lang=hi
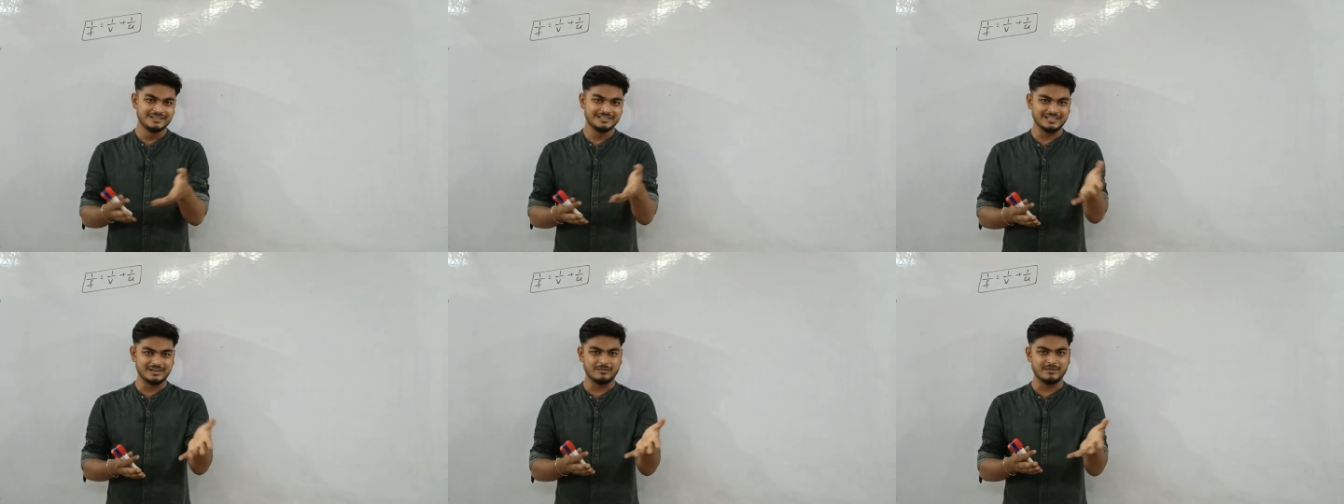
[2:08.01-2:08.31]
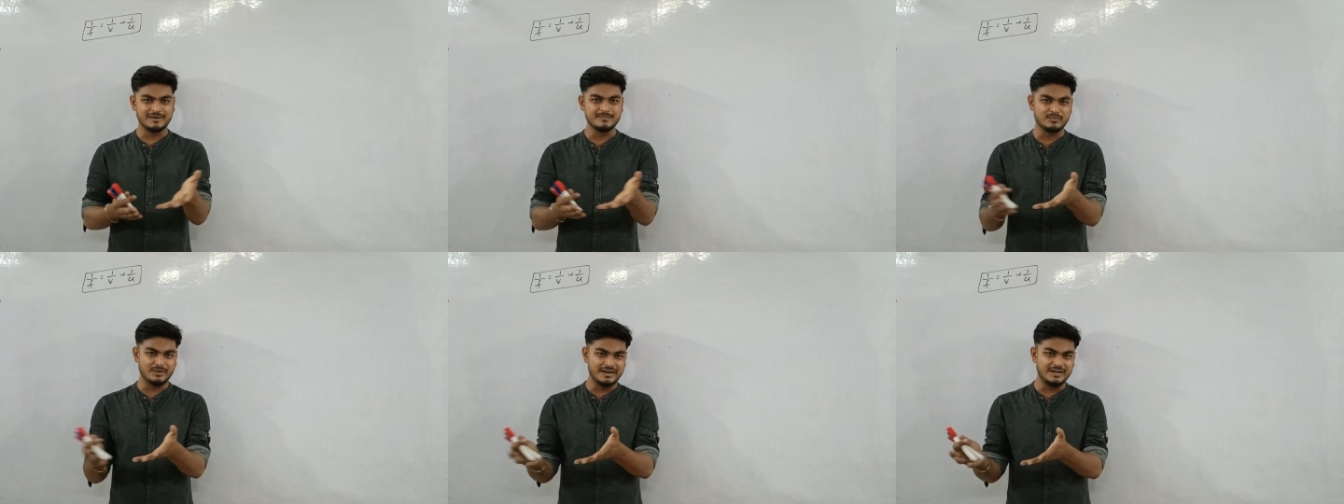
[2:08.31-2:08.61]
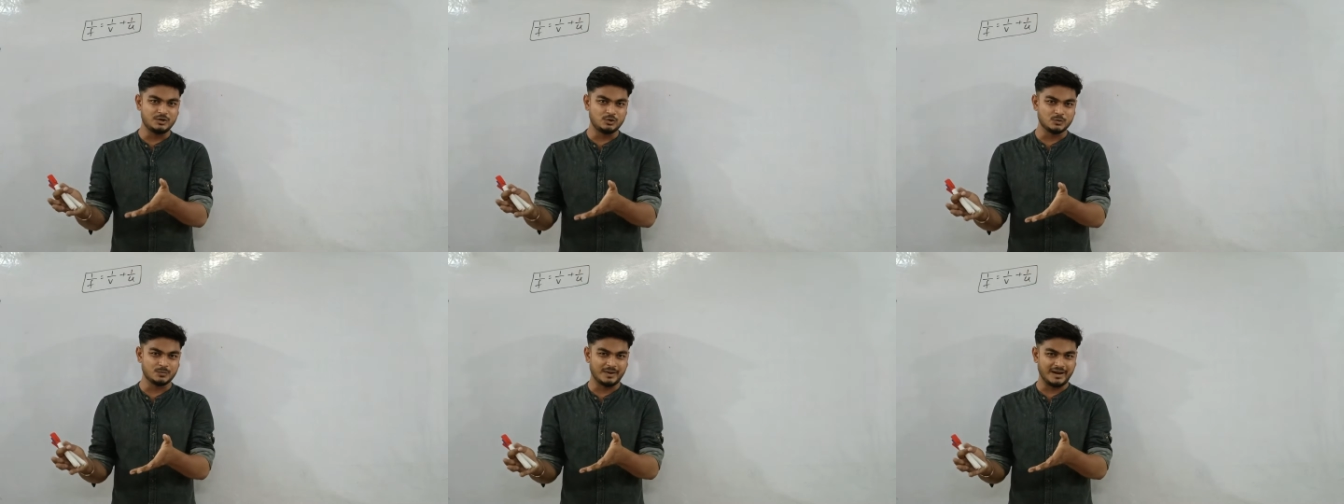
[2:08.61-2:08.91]
या
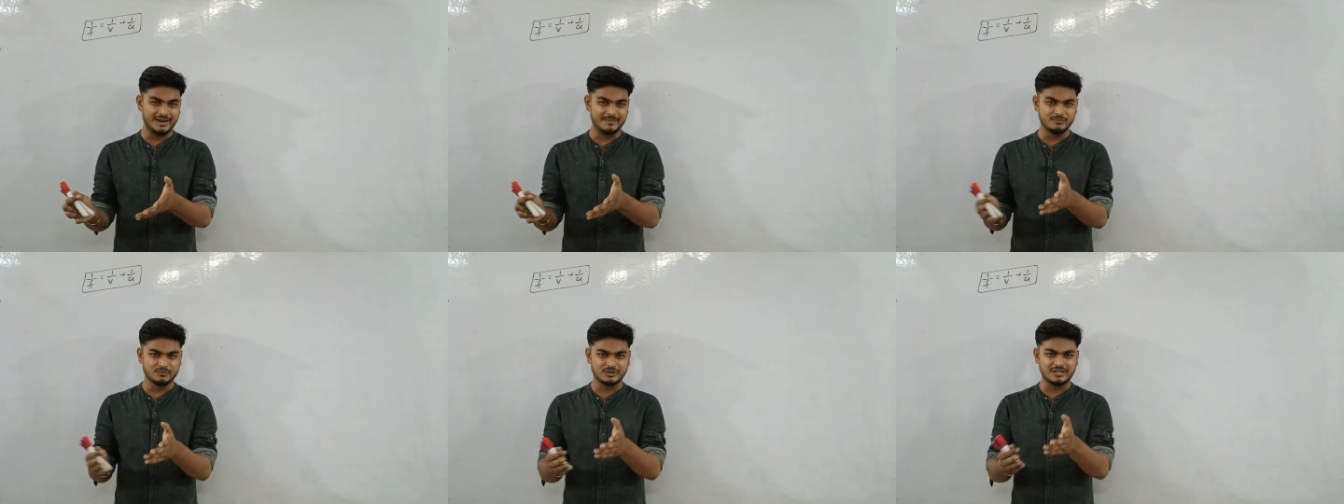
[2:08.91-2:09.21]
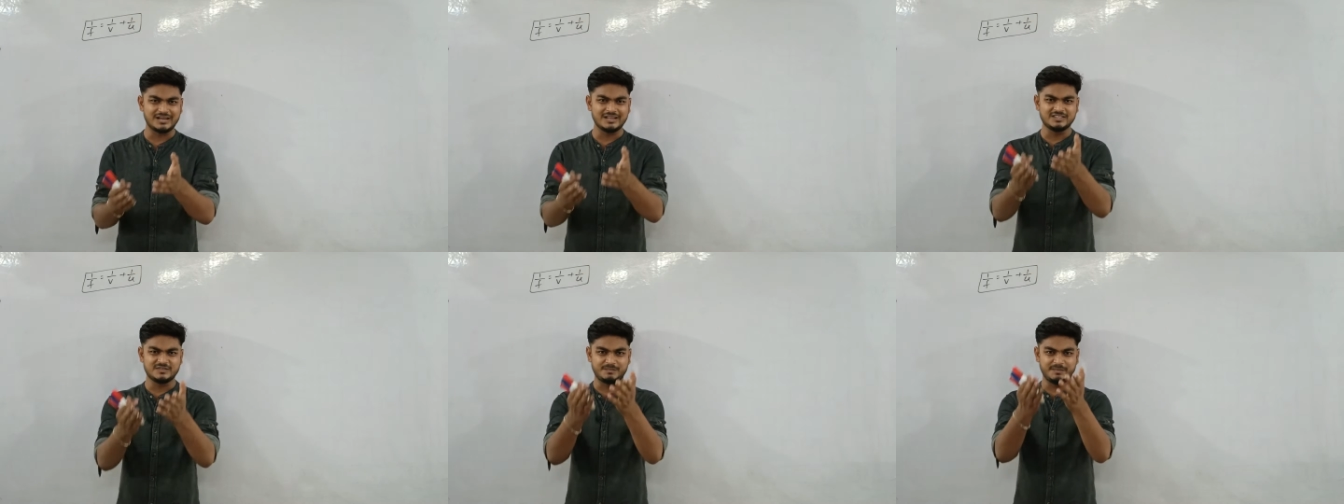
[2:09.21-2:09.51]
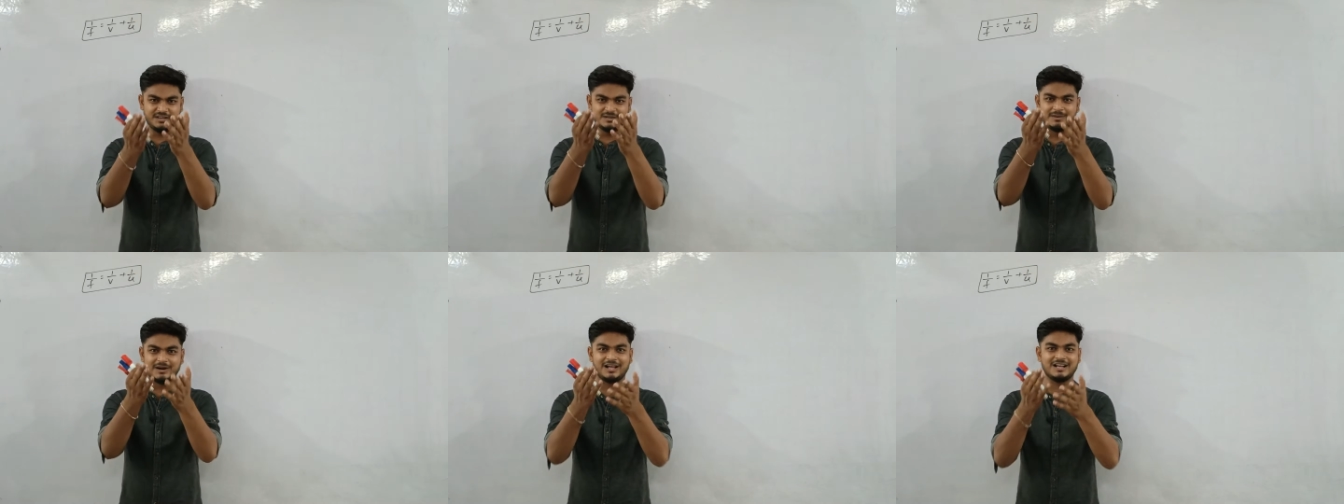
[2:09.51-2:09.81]
1.25 जो ना
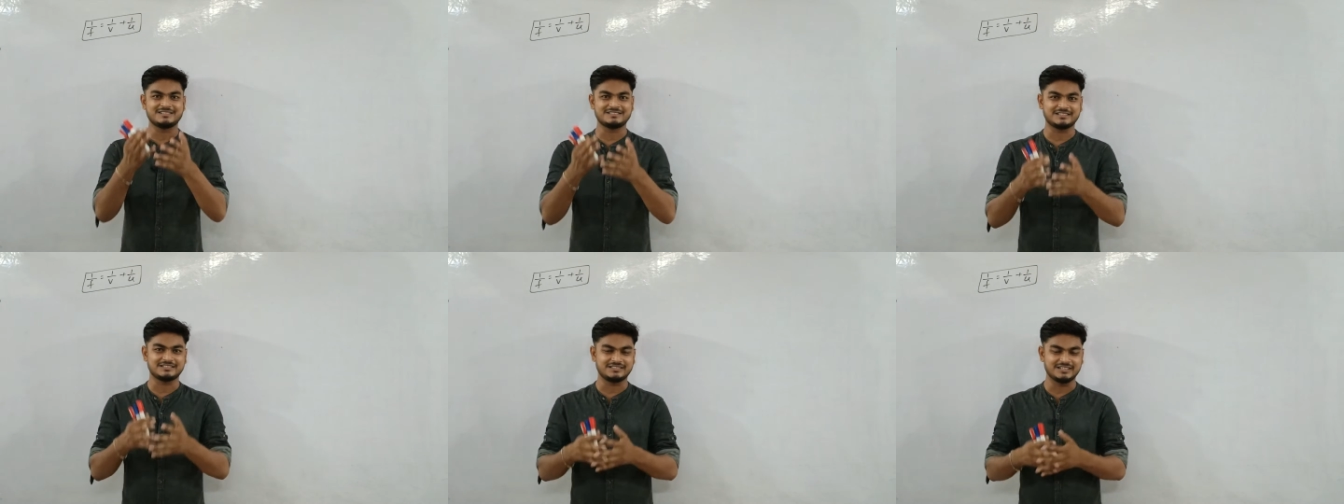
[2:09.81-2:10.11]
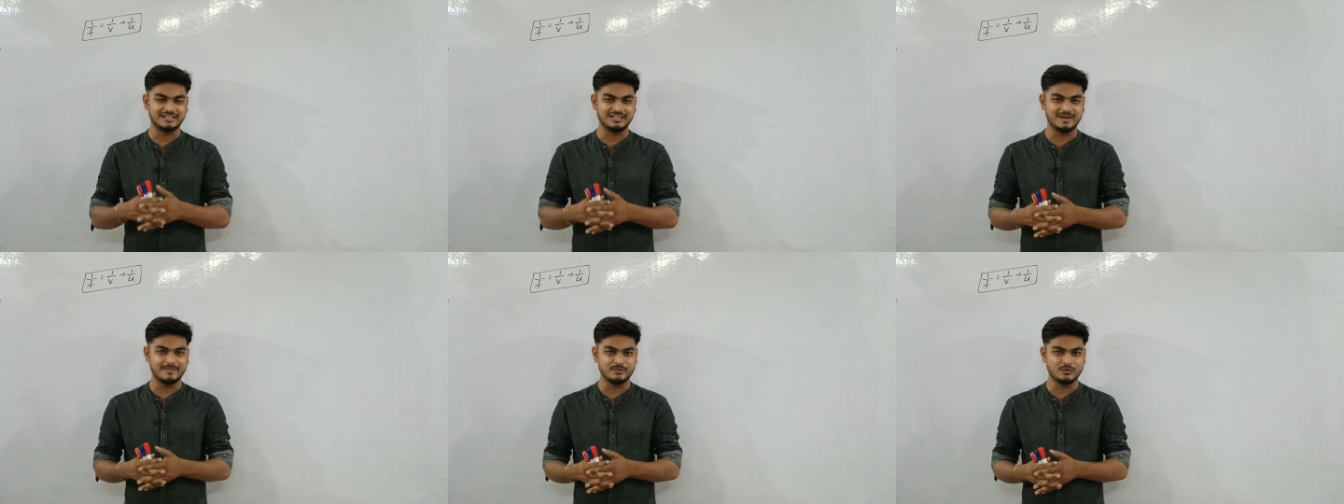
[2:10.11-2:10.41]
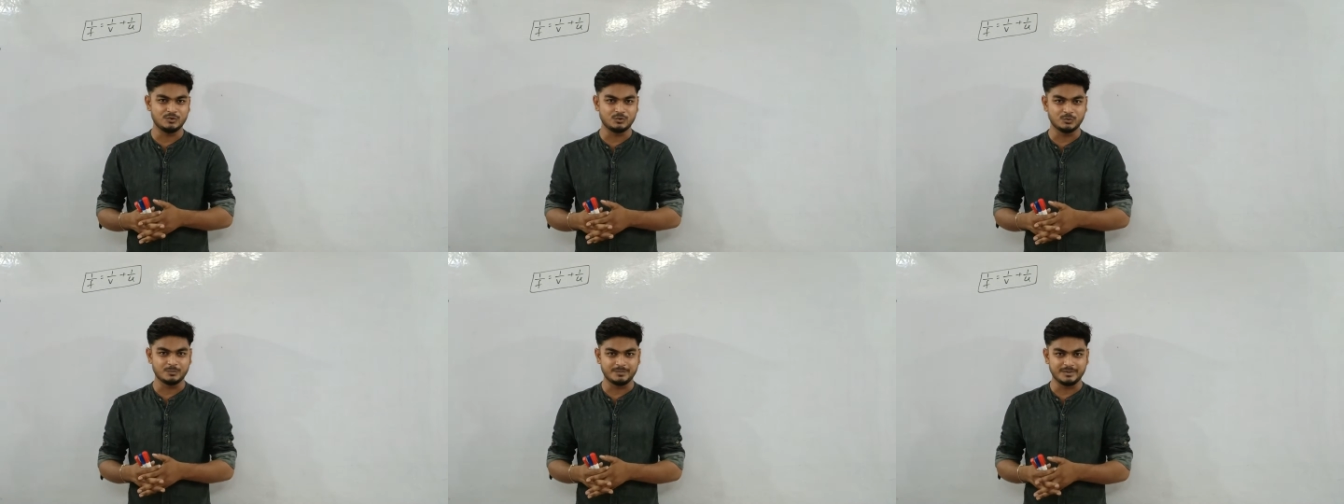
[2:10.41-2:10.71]
स्पीड बढ़ा सकते हैं आप
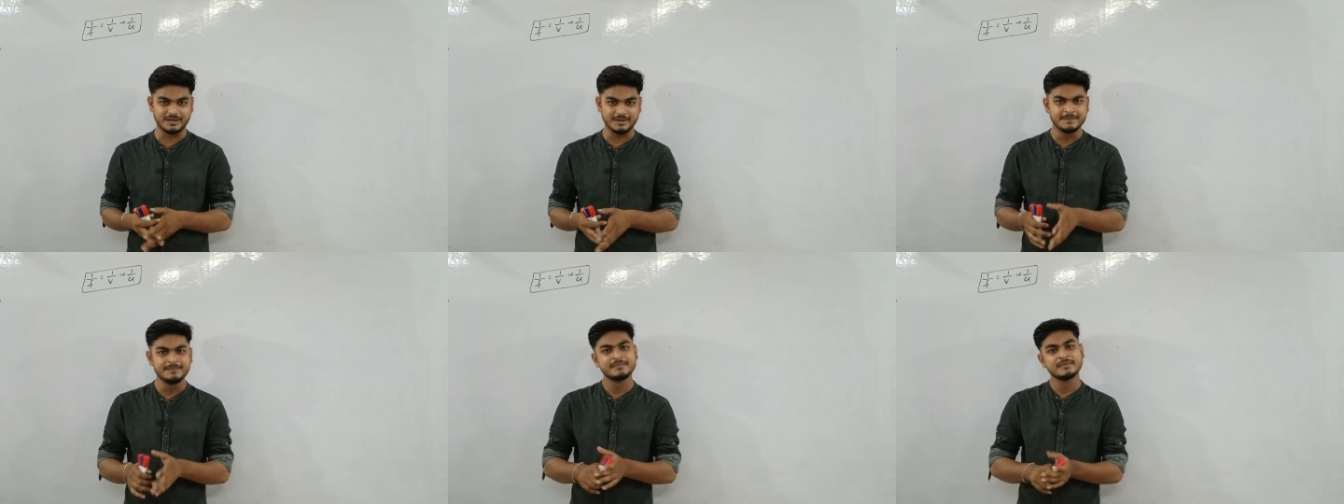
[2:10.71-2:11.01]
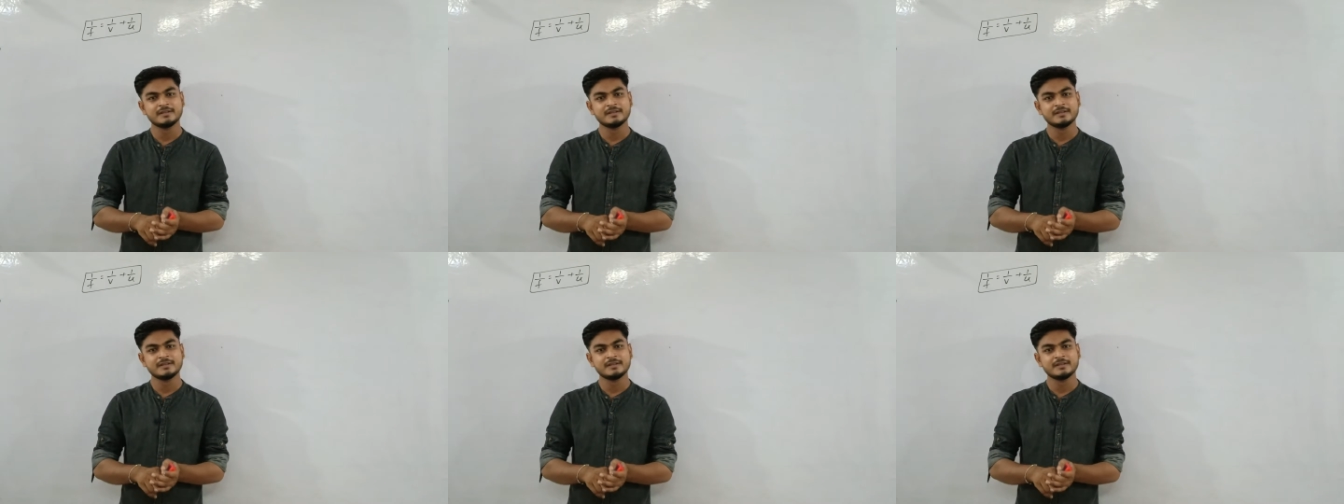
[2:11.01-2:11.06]
यूट्यूब पे